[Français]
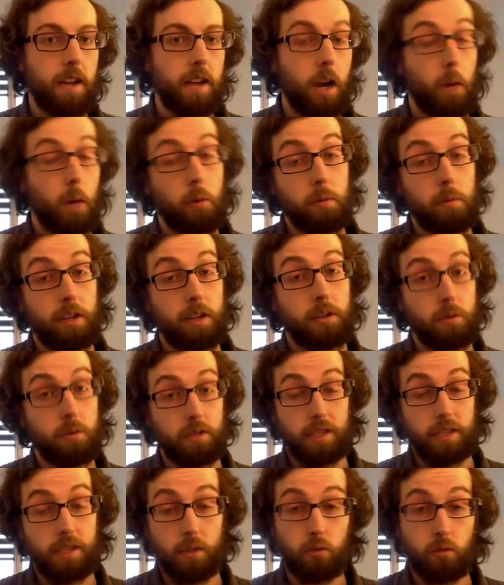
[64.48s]
Alors première chose,
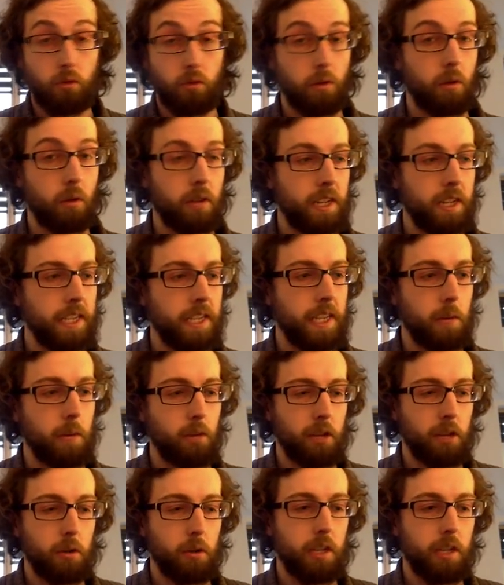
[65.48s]
c'est tout en anglais, il y a
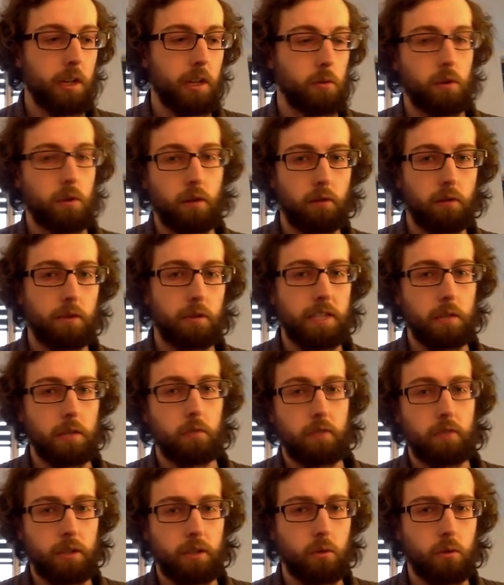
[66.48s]
moyen de le traduire en français d'une
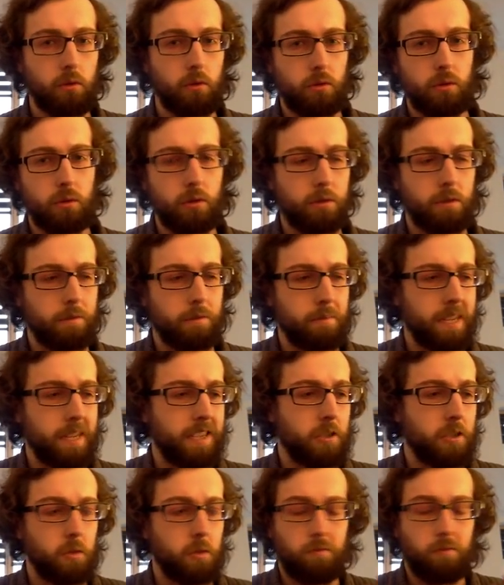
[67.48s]
façon ou d'une autre, mais
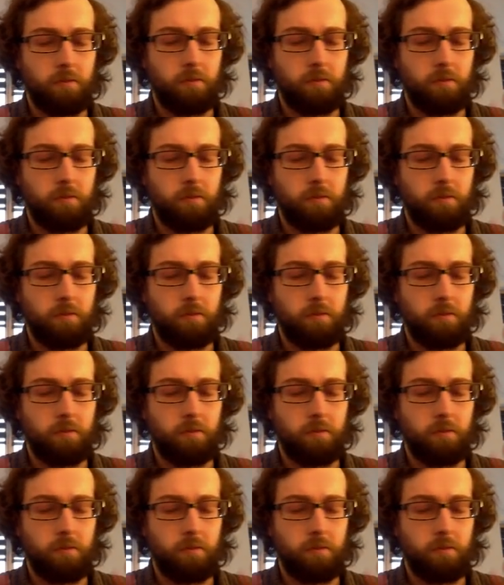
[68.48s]
on,